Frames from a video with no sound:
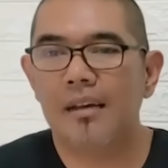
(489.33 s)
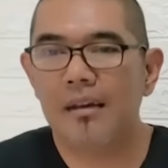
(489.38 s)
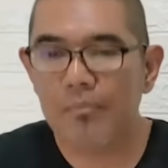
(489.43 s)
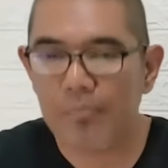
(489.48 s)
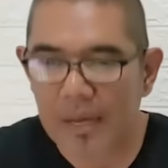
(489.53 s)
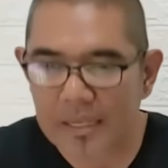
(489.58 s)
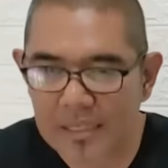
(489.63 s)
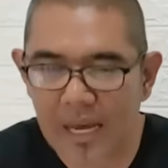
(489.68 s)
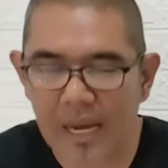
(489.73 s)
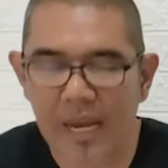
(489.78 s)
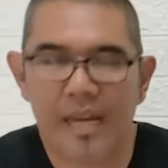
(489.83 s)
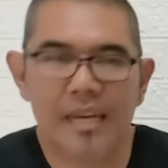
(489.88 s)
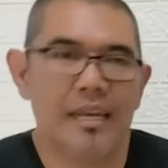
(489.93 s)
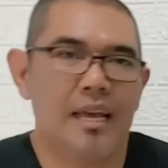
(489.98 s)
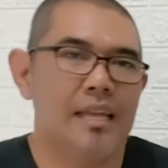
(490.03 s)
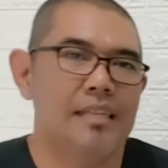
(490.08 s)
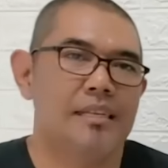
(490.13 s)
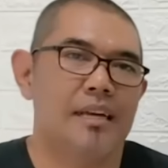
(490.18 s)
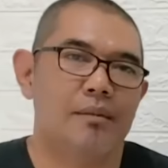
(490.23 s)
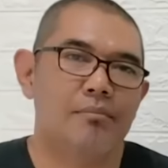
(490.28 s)
pasangan
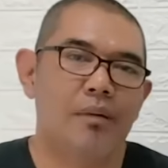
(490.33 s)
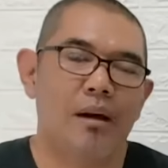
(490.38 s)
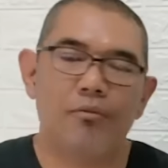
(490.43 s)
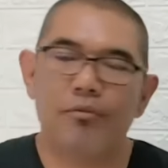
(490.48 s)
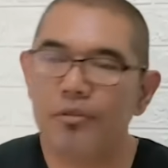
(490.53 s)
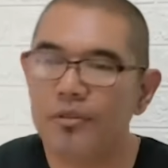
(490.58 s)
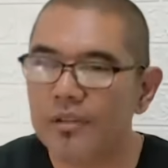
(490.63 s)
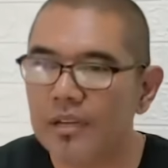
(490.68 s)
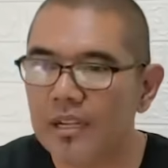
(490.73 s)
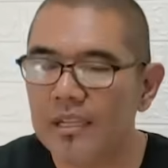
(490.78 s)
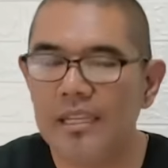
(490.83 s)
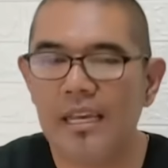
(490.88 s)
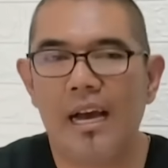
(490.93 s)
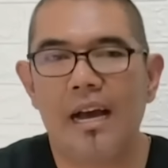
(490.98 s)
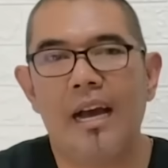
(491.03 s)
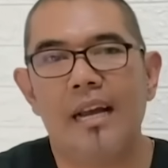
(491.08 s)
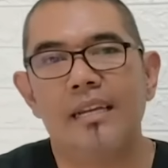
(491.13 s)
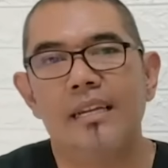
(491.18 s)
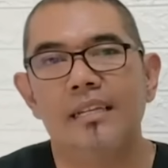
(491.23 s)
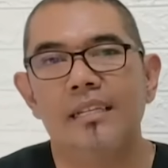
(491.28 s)
Ganjar Mahfud yang
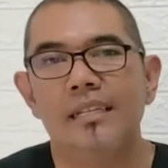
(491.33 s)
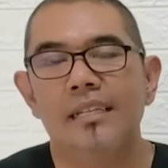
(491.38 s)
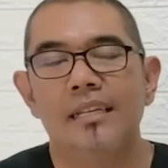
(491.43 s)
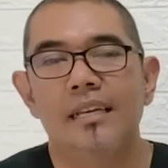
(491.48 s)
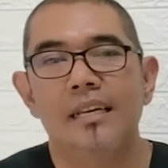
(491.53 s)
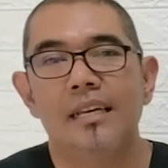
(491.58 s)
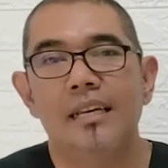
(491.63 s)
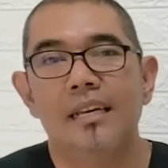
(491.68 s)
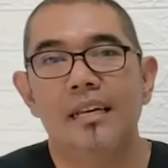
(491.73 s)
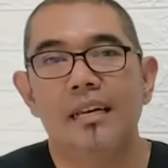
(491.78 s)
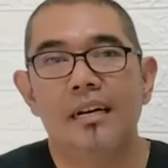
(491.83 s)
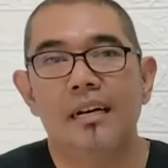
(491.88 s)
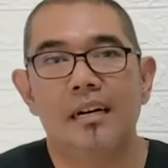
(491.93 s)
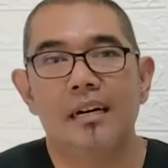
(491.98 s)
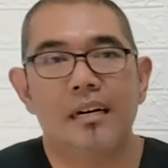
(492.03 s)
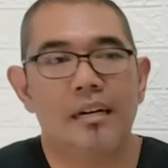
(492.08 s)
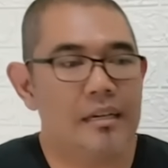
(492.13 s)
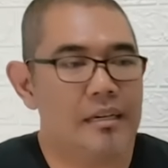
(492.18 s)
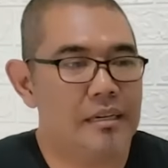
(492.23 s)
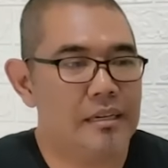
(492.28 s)
ada di
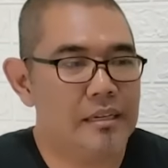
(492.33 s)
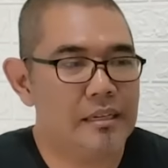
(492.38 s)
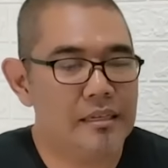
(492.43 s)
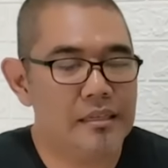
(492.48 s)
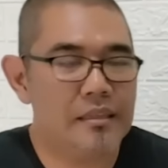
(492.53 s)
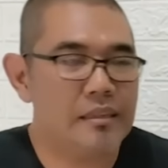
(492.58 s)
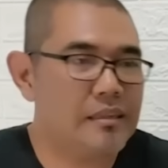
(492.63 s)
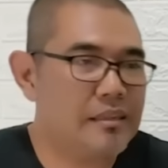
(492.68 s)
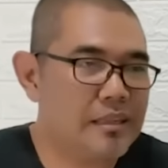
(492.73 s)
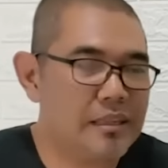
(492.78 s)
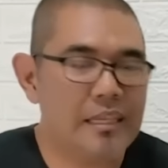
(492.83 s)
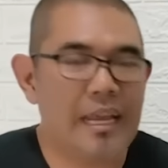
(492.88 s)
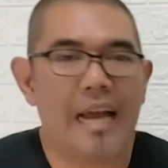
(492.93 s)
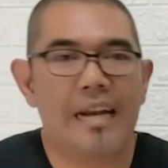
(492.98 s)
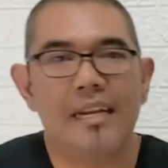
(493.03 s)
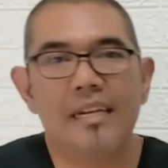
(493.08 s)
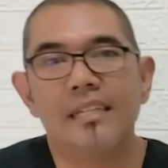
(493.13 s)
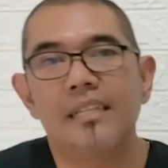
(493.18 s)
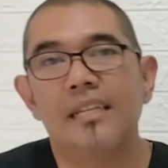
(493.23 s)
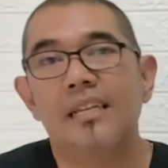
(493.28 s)
uh,
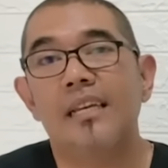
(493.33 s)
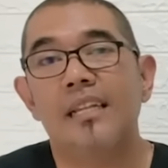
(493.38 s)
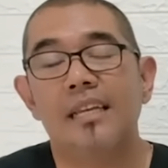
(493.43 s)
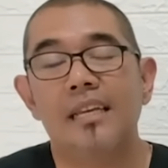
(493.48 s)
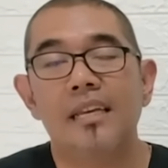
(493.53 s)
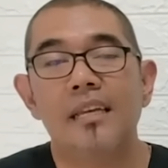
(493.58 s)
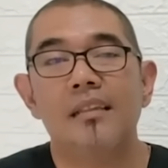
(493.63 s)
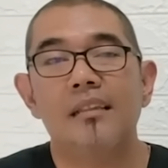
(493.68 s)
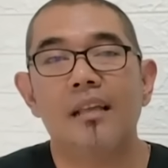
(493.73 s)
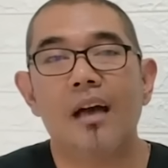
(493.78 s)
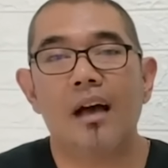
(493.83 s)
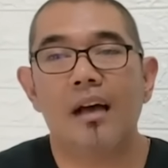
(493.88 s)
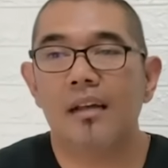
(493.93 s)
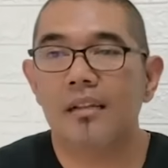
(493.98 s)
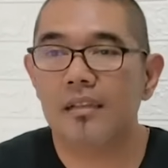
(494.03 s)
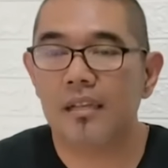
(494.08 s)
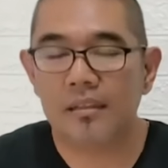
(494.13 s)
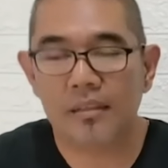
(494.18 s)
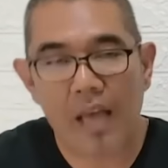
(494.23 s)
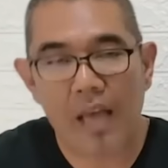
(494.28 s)
kanan kiri kita,
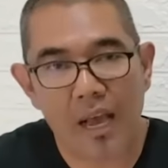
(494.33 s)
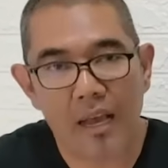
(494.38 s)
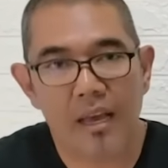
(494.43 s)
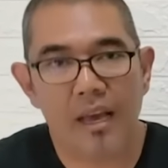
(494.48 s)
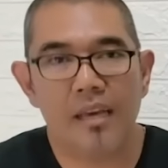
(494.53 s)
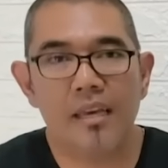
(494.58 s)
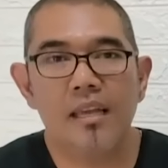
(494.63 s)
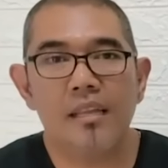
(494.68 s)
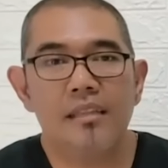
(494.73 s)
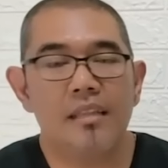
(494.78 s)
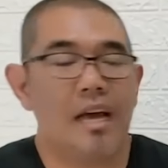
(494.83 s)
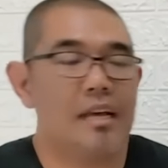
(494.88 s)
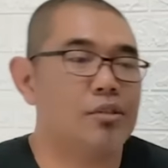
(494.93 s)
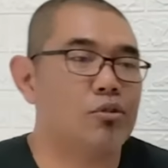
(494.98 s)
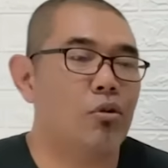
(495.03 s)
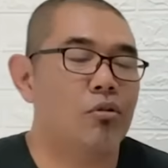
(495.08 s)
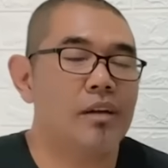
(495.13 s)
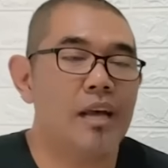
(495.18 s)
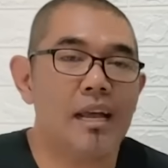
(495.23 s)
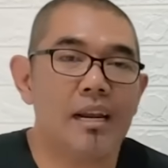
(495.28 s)
tetangga kita,
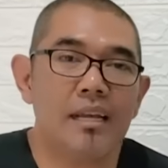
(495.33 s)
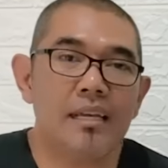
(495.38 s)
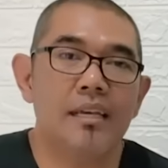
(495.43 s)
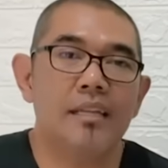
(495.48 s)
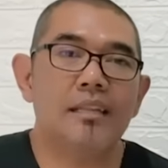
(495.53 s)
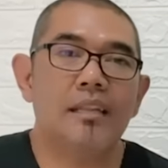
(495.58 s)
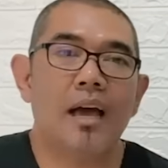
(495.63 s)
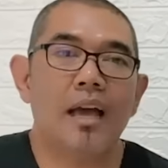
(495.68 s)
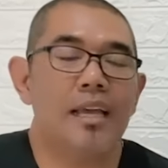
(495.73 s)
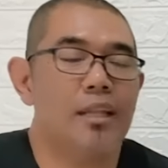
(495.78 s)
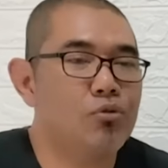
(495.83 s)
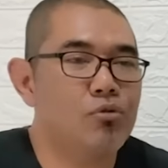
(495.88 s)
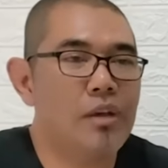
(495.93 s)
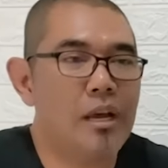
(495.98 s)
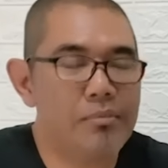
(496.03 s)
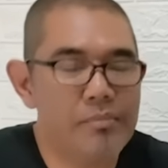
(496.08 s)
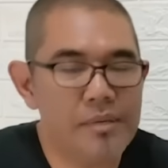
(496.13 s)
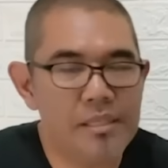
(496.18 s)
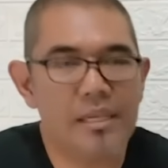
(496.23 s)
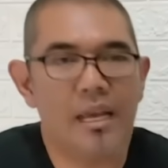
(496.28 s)
saudara kita, itu
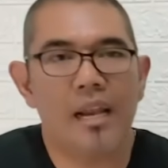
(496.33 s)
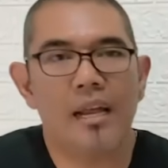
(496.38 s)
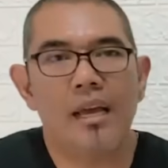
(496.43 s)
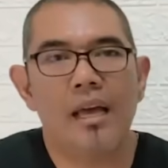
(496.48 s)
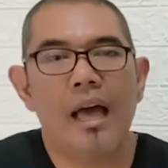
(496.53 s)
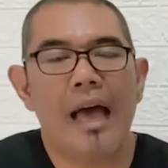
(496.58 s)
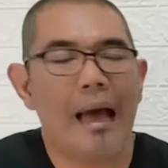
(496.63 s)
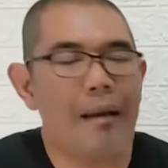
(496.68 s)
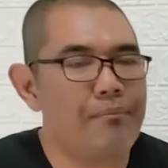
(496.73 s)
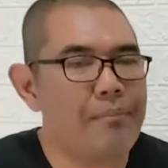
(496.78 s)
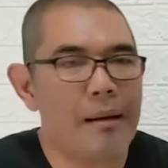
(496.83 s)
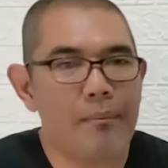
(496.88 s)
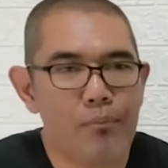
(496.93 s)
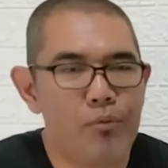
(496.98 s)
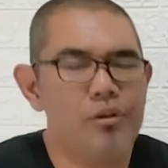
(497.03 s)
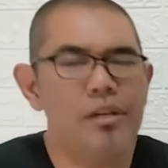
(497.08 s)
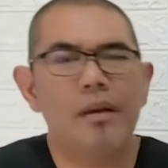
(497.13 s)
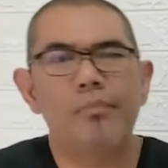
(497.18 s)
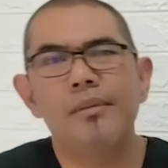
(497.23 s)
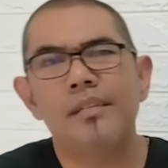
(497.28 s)
yang bisa,
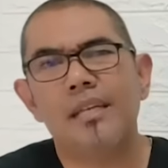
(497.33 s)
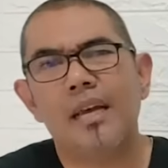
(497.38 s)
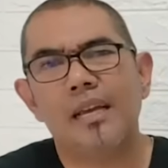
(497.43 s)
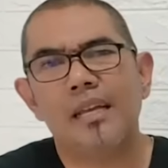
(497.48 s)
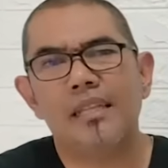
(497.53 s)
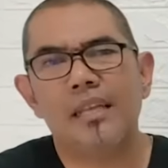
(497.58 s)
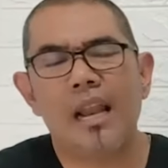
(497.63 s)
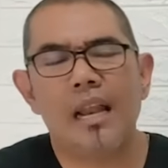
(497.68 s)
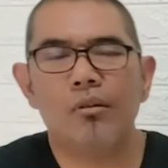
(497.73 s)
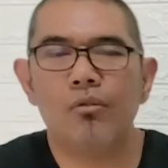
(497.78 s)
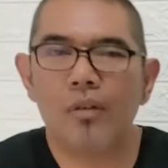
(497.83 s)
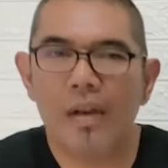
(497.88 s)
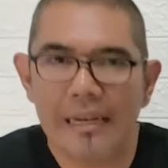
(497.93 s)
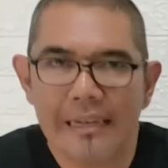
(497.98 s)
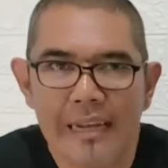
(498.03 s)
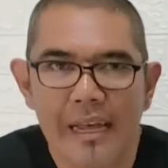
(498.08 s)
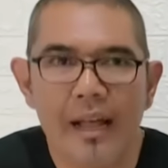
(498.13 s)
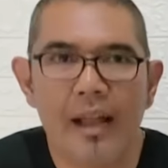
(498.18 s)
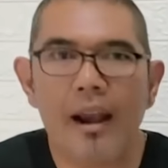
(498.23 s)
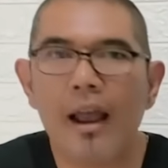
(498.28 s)
apapun yang bisa kita lakukan,
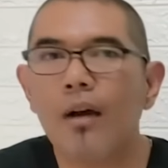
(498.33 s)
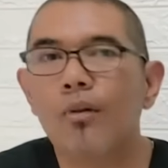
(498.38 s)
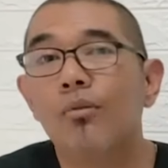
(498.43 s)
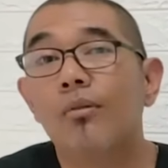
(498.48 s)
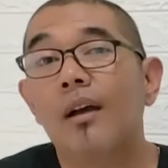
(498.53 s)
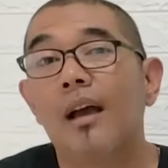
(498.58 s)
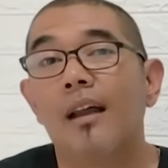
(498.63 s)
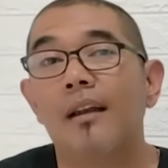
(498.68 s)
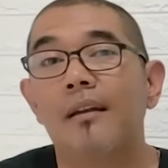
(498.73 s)
lakukan.